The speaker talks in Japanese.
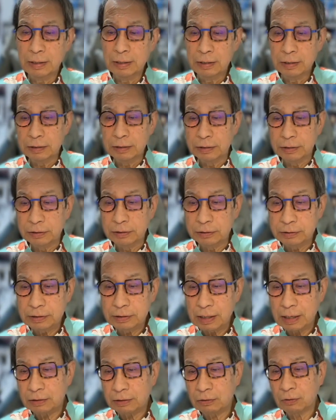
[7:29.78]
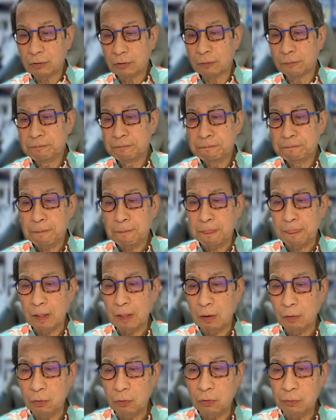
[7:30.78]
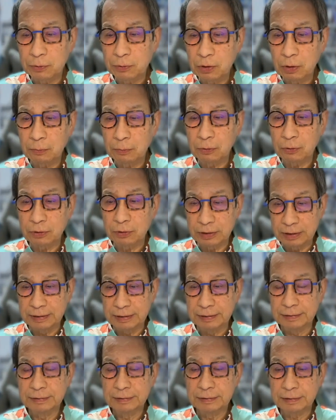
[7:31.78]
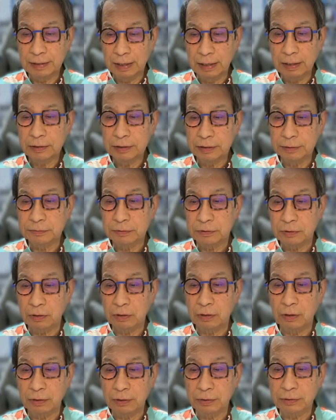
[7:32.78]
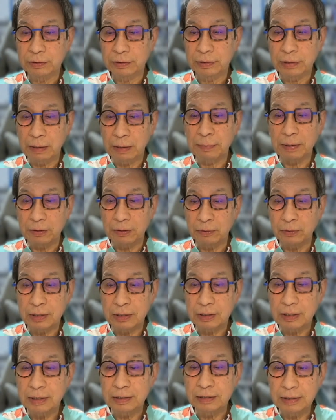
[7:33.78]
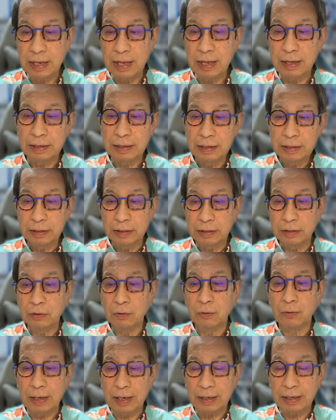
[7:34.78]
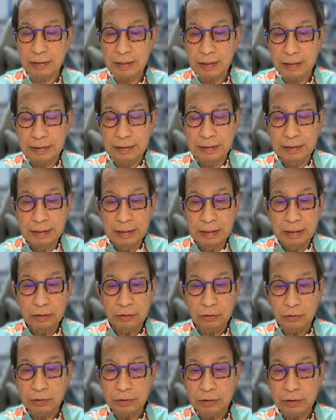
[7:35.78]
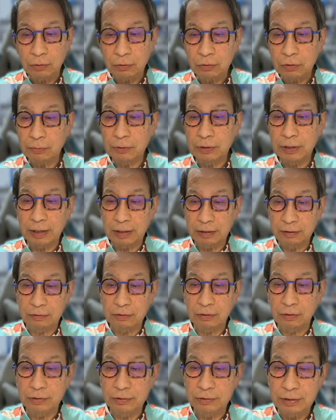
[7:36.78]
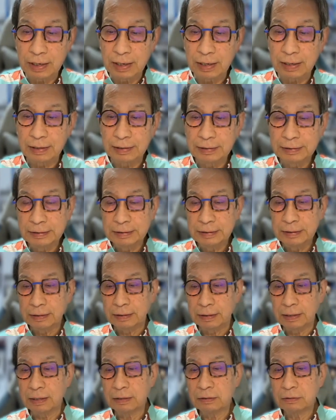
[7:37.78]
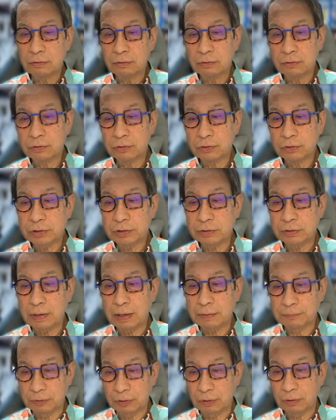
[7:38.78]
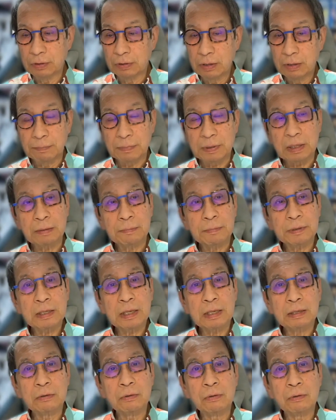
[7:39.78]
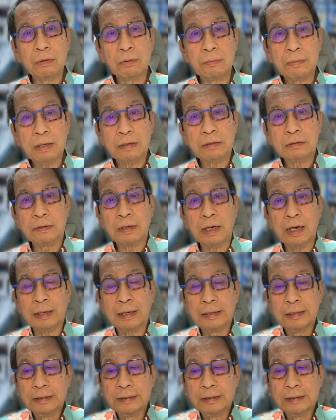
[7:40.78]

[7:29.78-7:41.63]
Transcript: ユーザーの好みのものに、ね、自分の名前を入れたりね、色を変えたりといったこともできるというね、原稿用紙ワプロ。まだまだあの Mac は